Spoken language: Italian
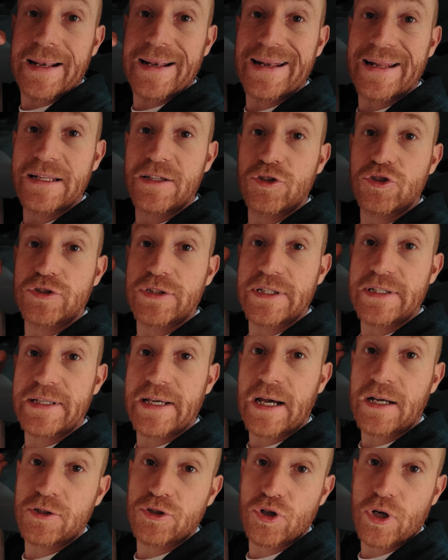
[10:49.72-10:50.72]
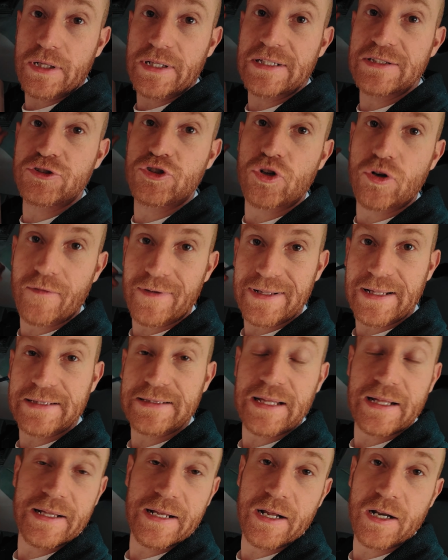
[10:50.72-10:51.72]
Legno segnato, adesso lo vado a
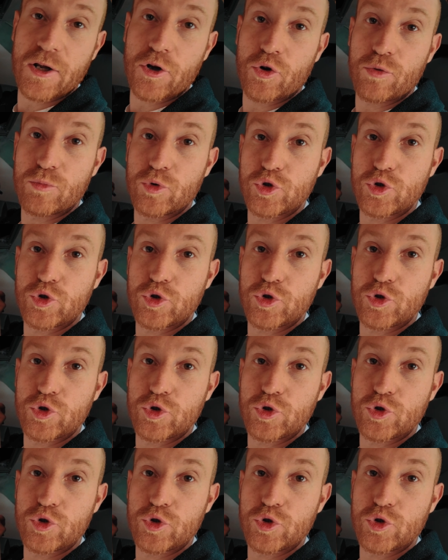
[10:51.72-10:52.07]
tagliare col